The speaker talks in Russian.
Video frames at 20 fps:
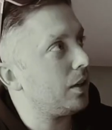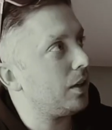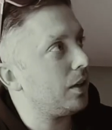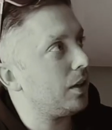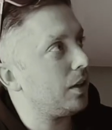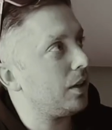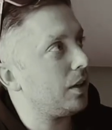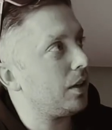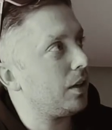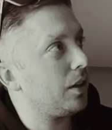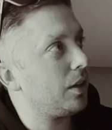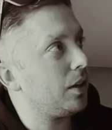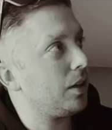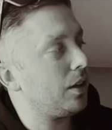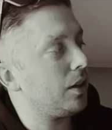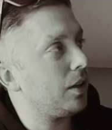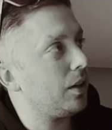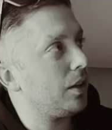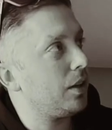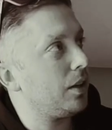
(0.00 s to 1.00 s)
Фри,
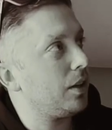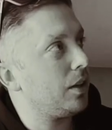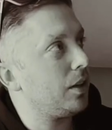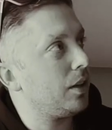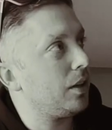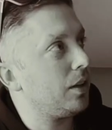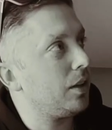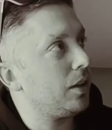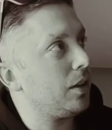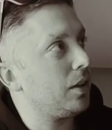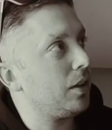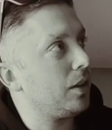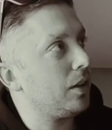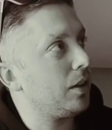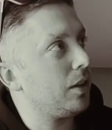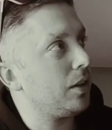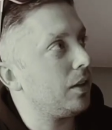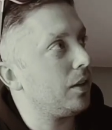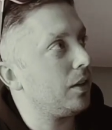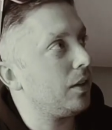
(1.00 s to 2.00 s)
картошка ломтиками,
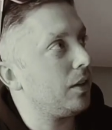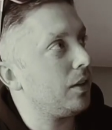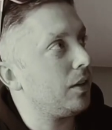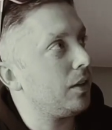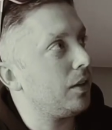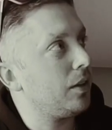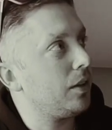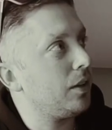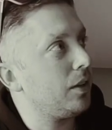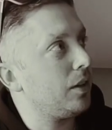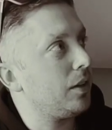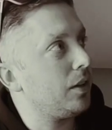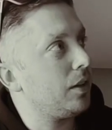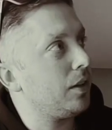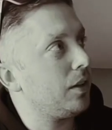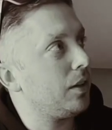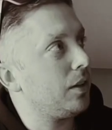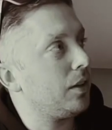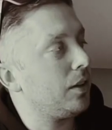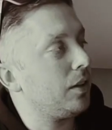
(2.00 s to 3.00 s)
вареная, обжаренная и
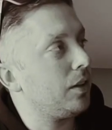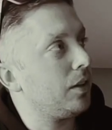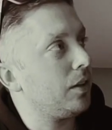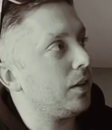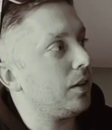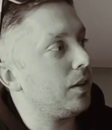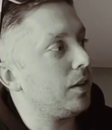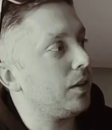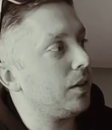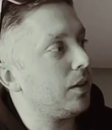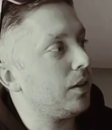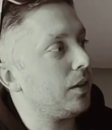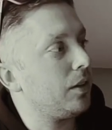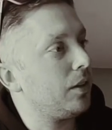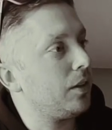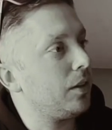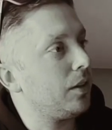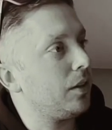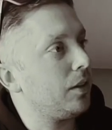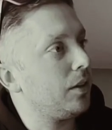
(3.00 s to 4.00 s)
маленькая.
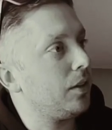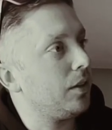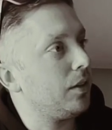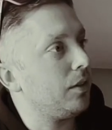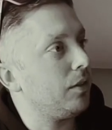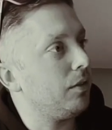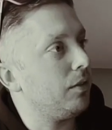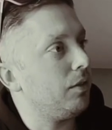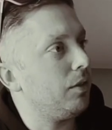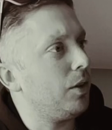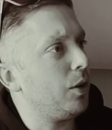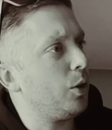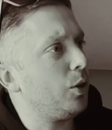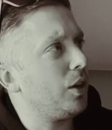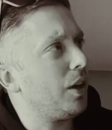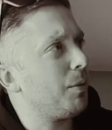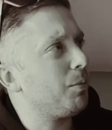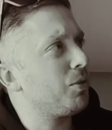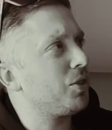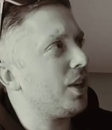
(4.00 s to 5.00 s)

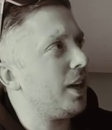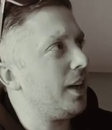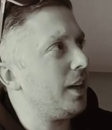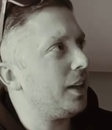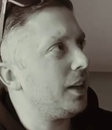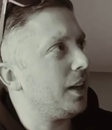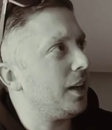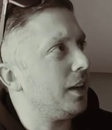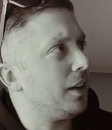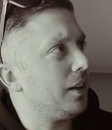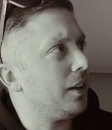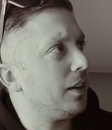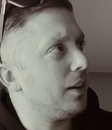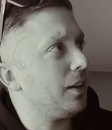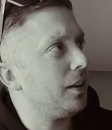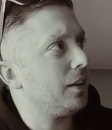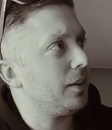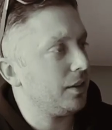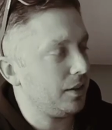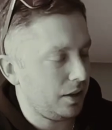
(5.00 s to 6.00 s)
Варено обжаренная?
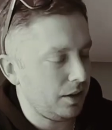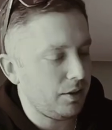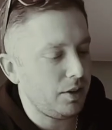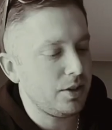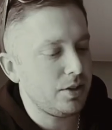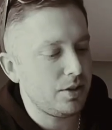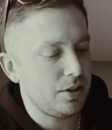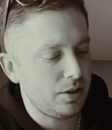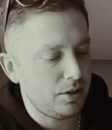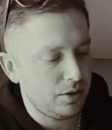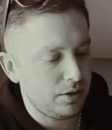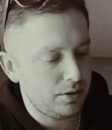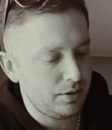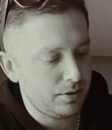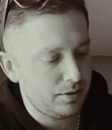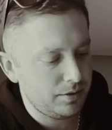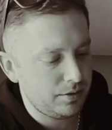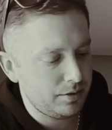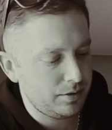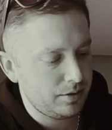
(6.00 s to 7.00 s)
Да. Давайте ее.
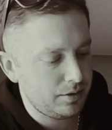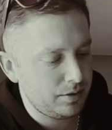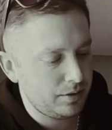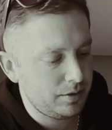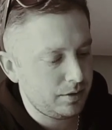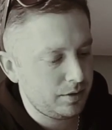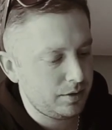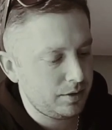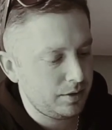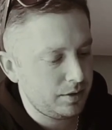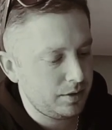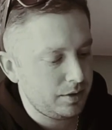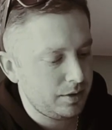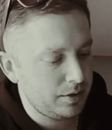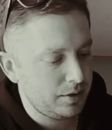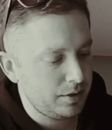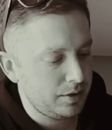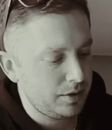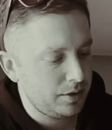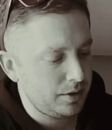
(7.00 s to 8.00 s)
Свежий
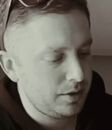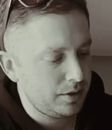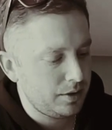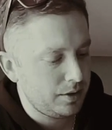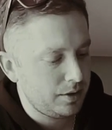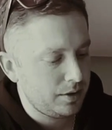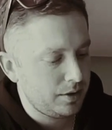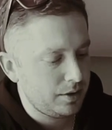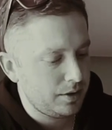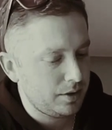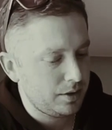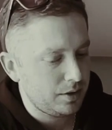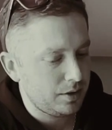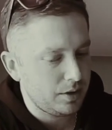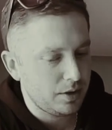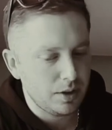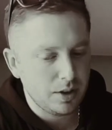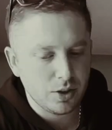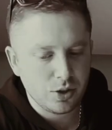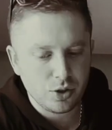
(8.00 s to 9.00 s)
салат.
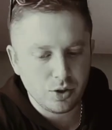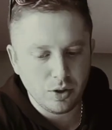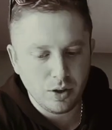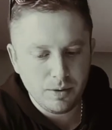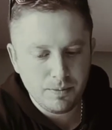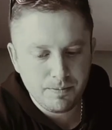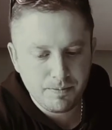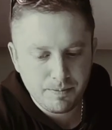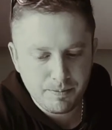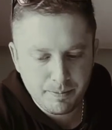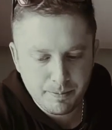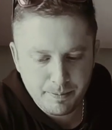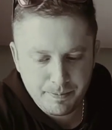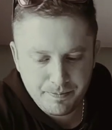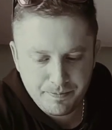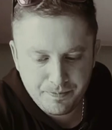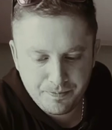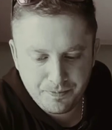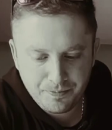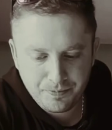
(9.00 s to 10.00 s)
Э, что? Свежий
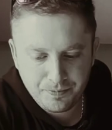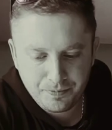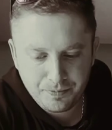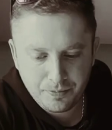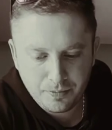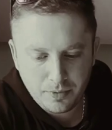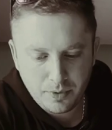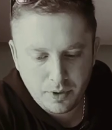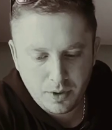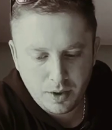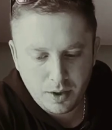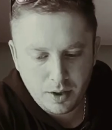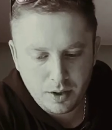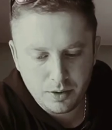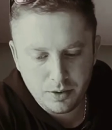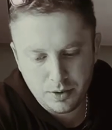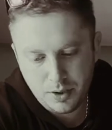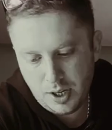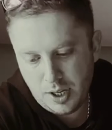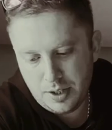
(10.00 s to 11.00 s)
салат. Пойдем?
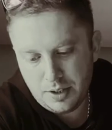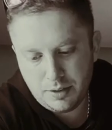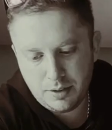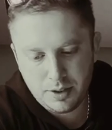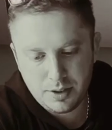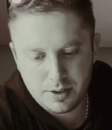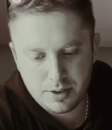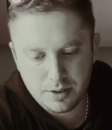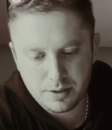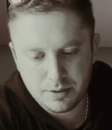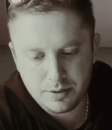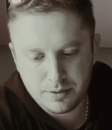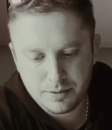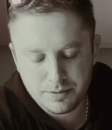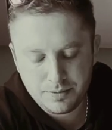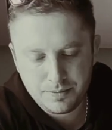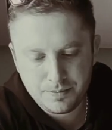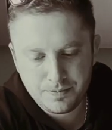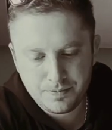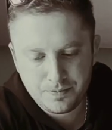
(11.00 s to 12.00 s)
Да, давайте.
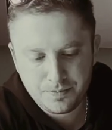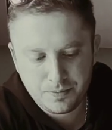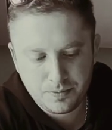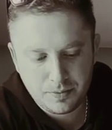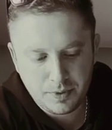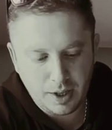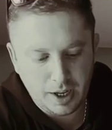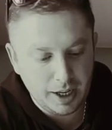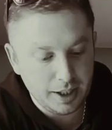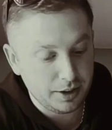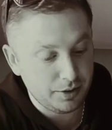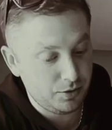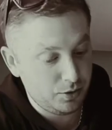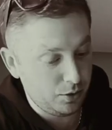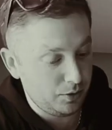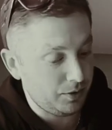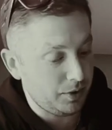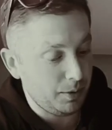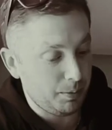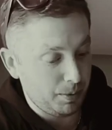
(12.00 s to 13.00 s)
Соус. А это
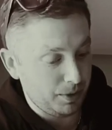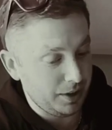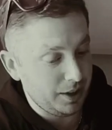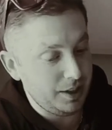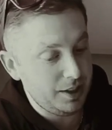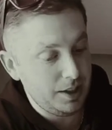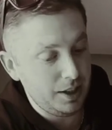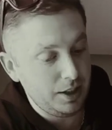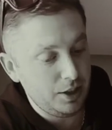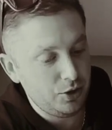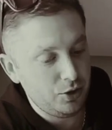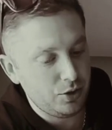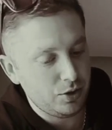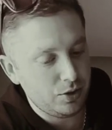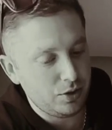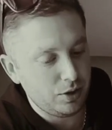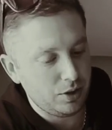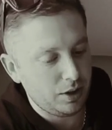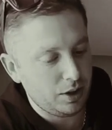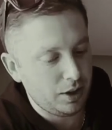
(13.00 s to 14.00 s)
все дополнительно еще
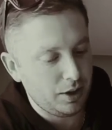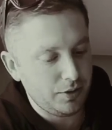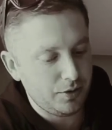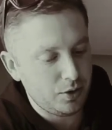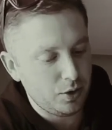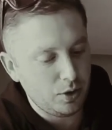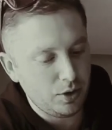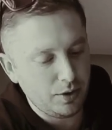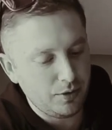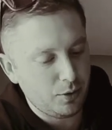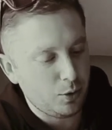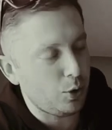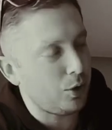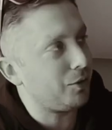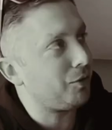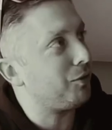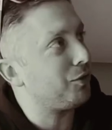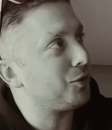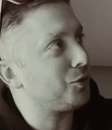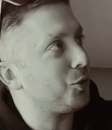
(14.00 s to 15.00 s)
стоит? Они все не
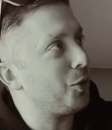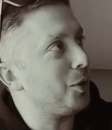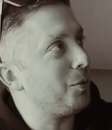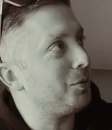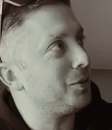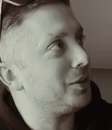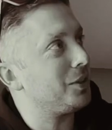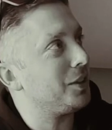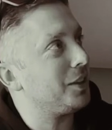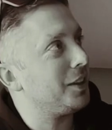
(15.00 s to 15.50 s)
входят в стоимость?